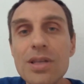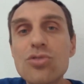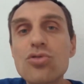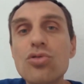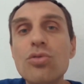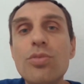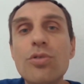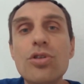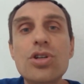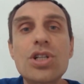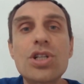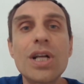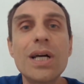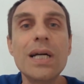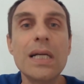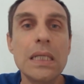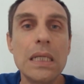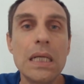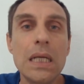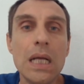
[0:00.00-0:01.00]
son prochain
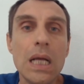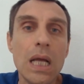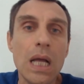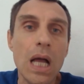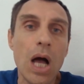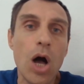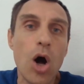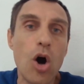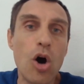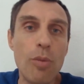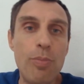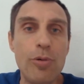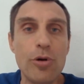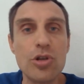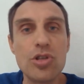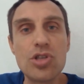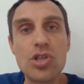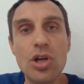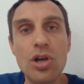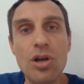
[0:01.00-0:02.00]

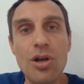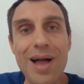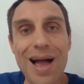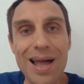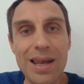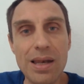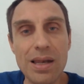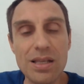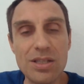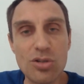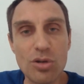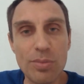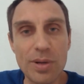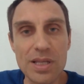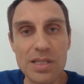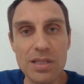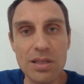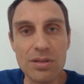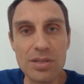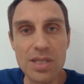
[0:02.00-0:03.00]
opposant à l'élection
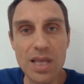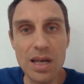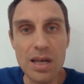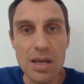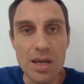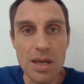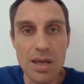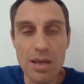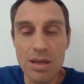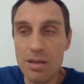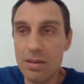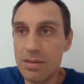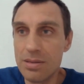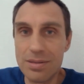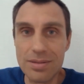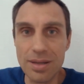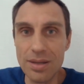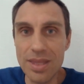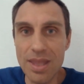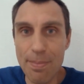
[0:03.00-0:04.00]
présidentielle.
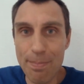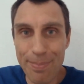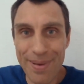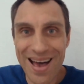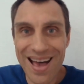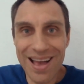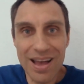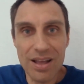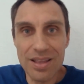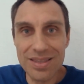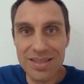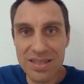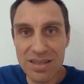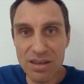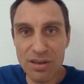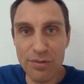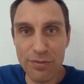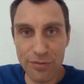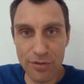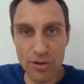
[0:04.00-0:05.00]
Ce n'est pas
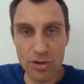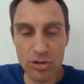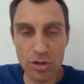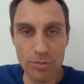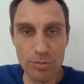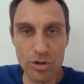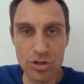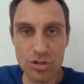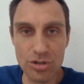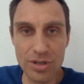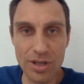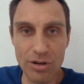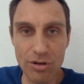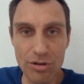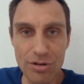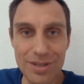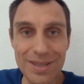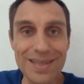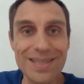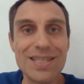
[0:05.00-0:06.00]
défendre Bolsonaro que
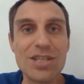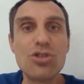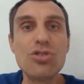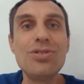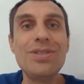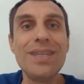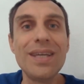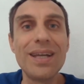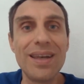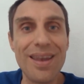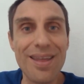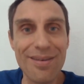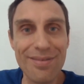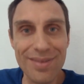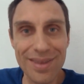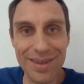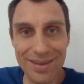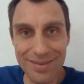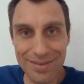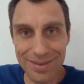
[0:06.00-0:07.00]
le dire, c'est juste dire la
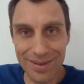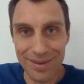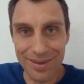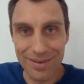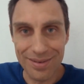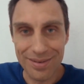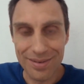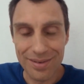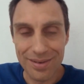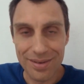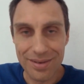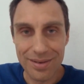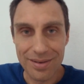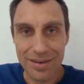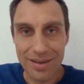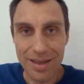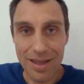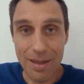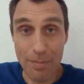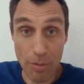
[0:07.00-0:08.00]
vérité.
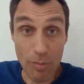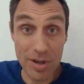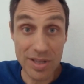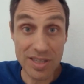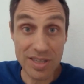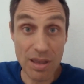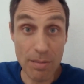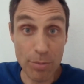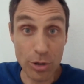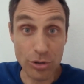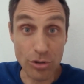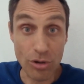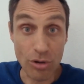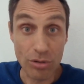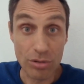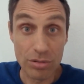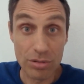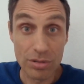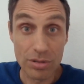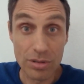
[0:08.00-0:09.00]
Et pour moi, c'est important.
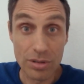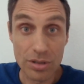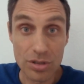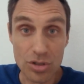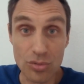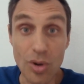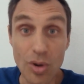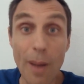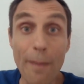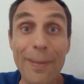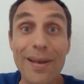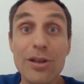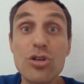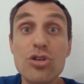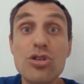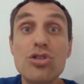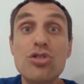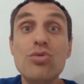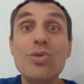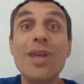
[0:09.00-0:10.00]
Je vous rappelle que
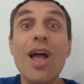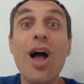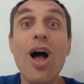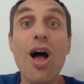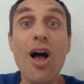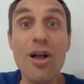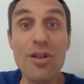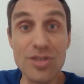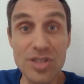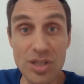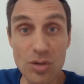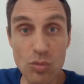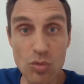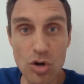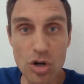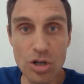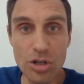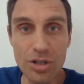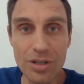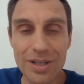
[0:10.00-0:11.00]
je suis
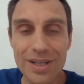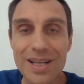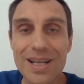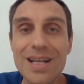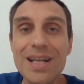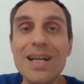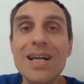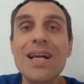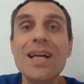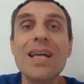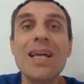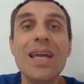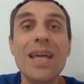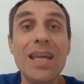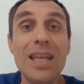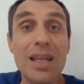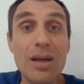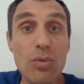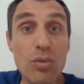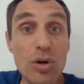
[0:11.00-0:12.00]
anti-woke, et
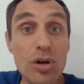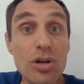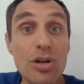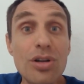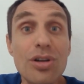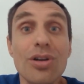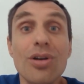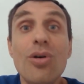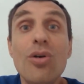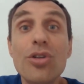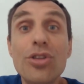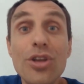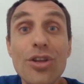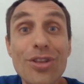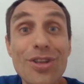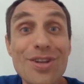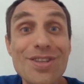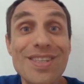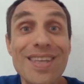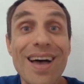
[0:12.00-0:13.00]
les woke ont
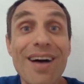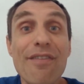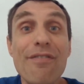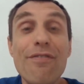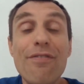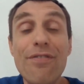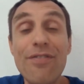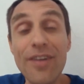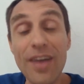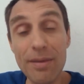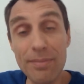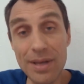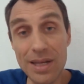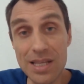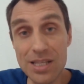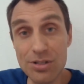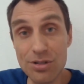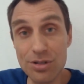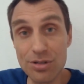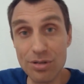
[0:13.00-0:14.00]
tendance à fermer
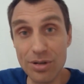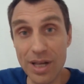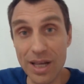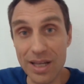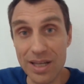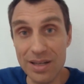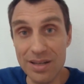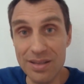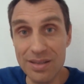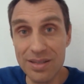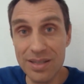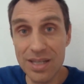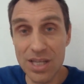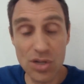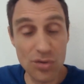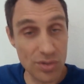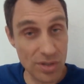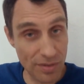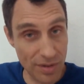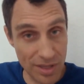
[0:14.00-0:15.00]
les yeux sur la réalité.
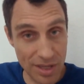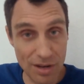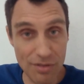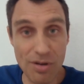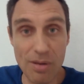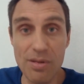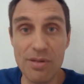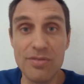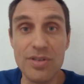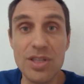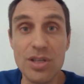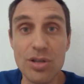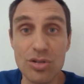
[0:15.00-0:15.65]
Je vous invite à aller voir ma vidéo